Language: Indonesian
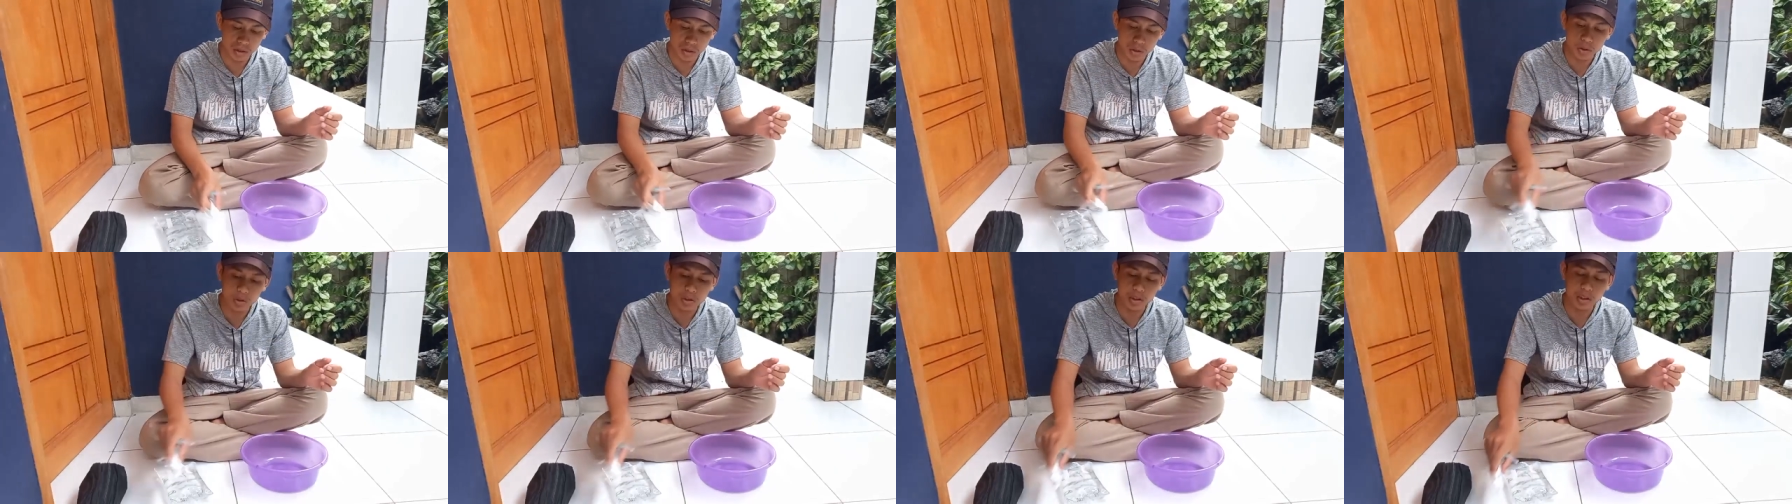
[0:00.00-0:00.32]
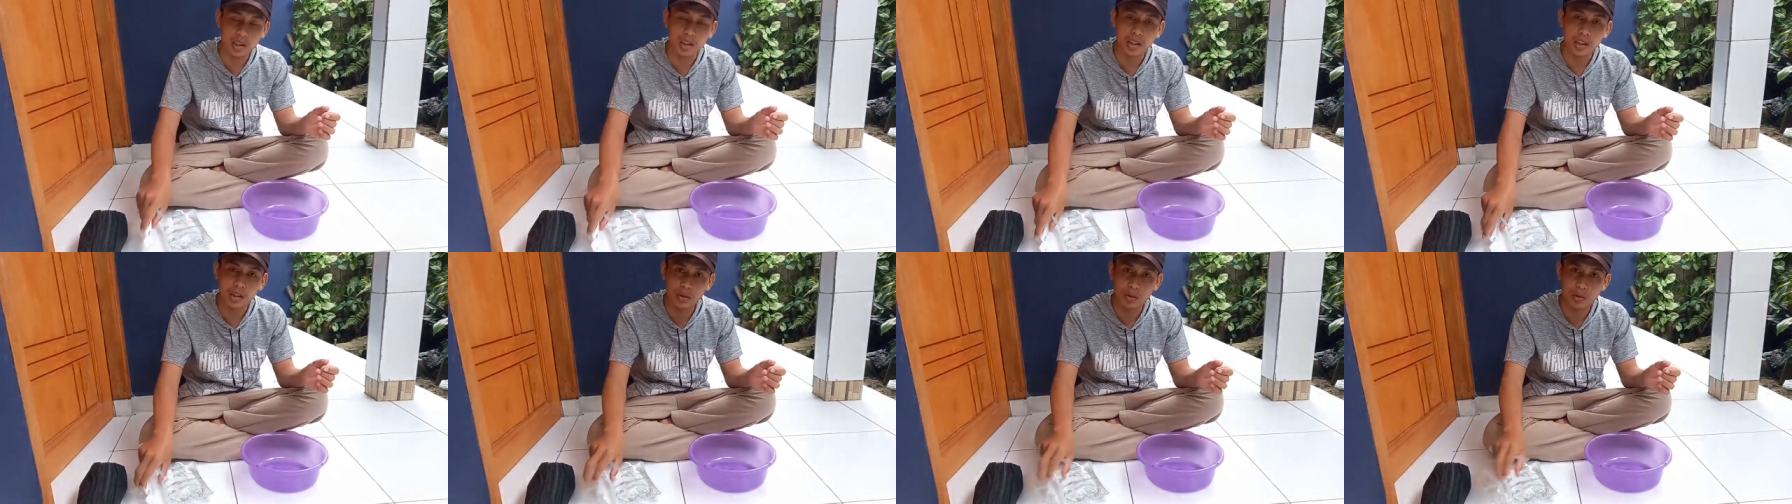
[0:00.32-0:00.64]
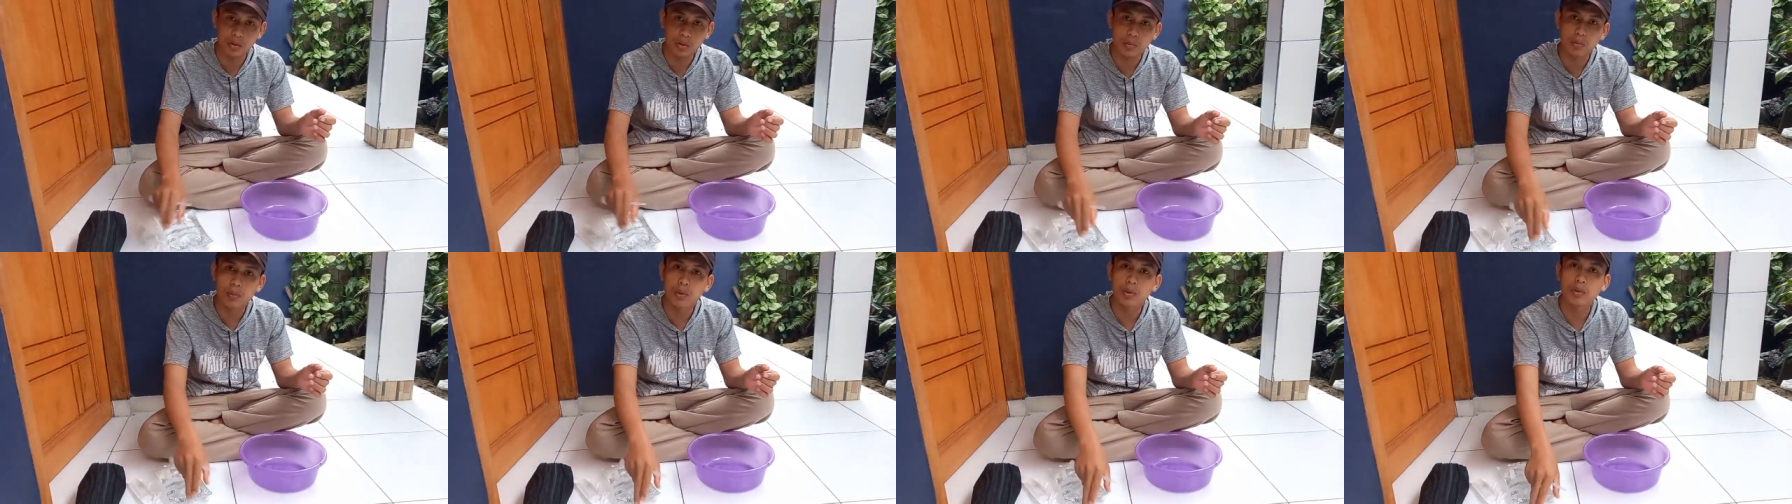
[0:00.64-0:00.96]
cuci
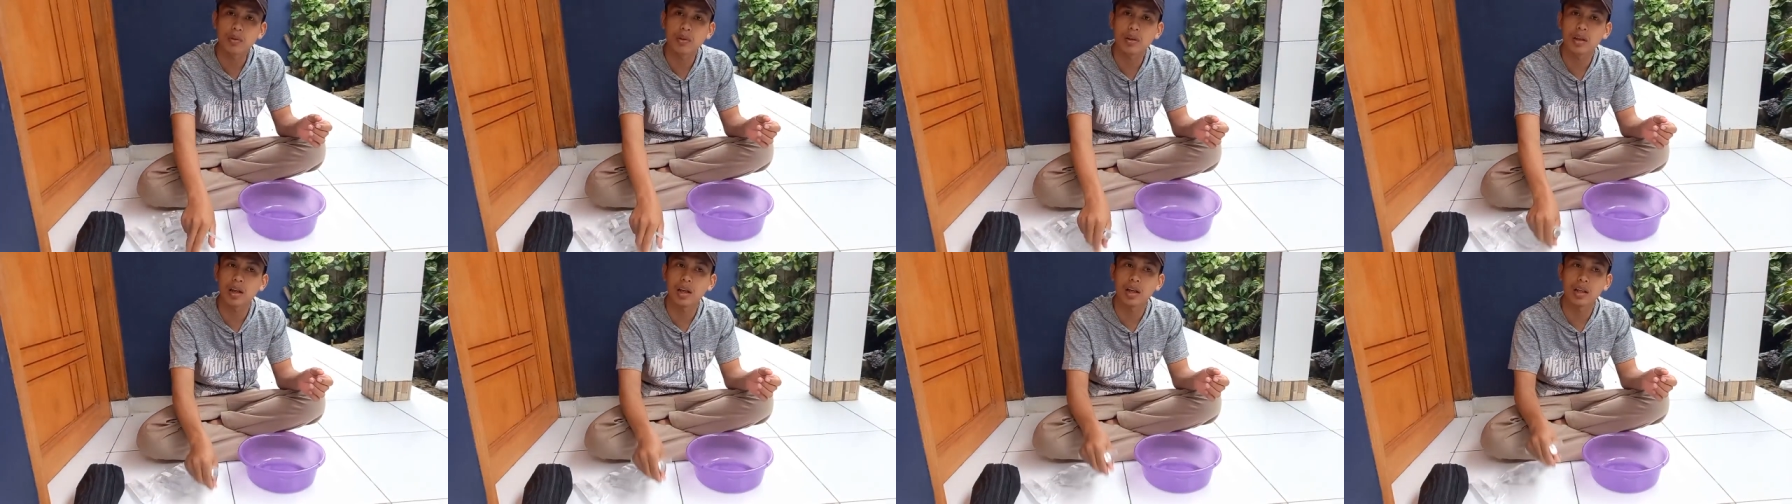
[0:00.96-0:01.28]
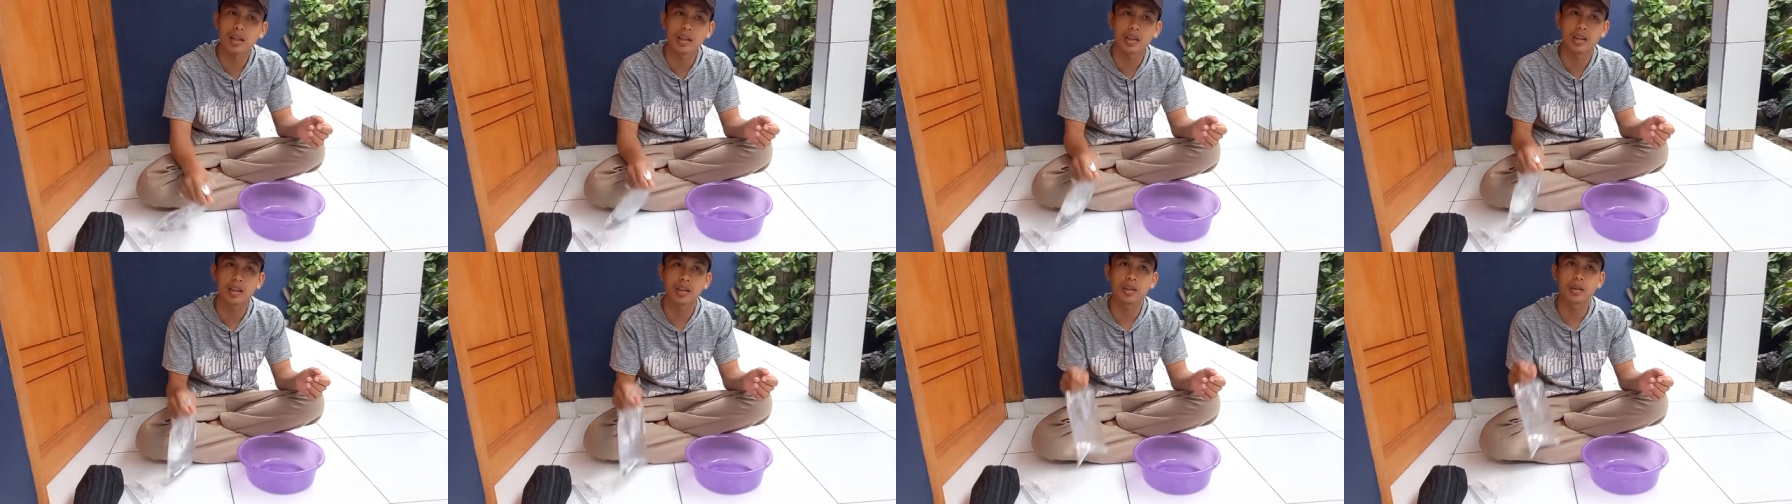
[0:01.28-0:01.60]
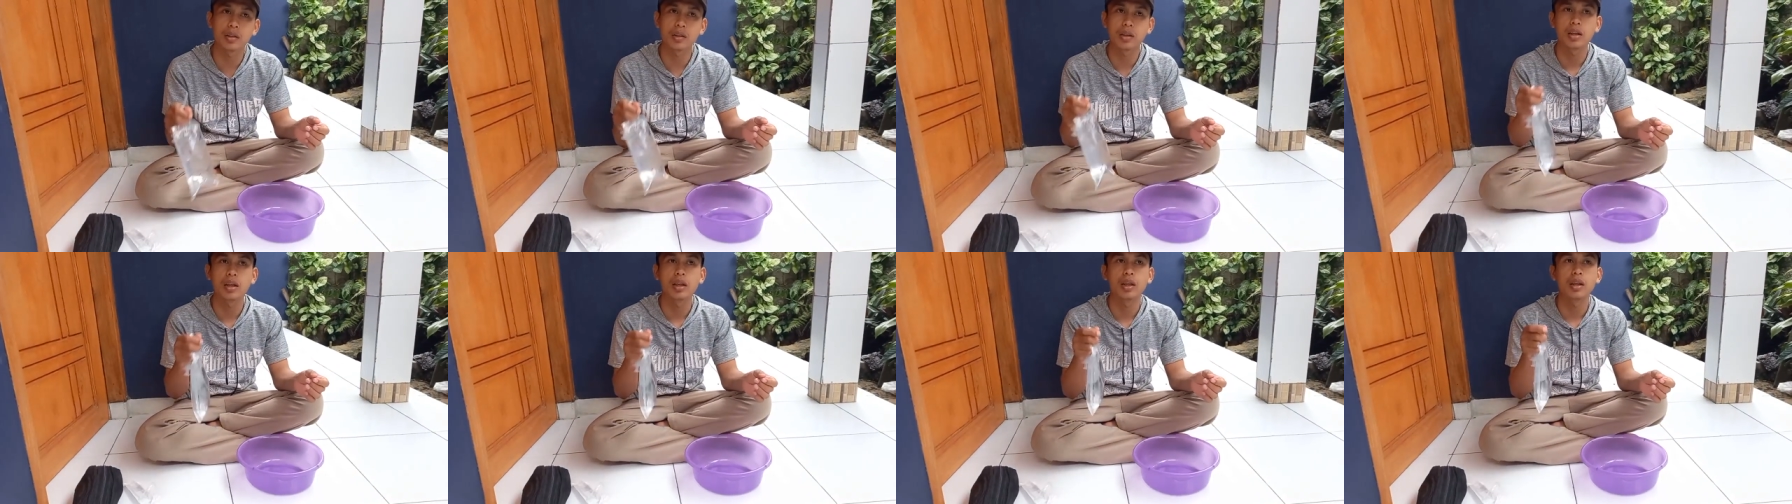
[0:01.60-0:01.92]
hidung menggunakan
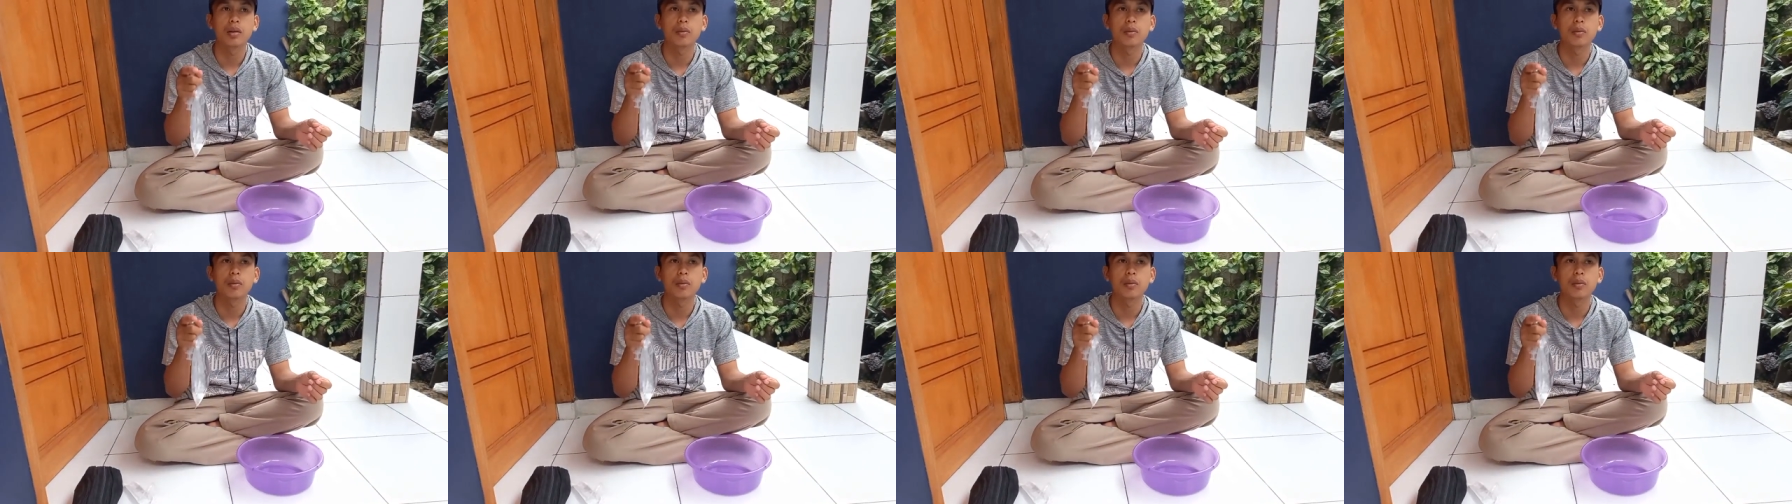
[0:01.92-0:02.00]
ini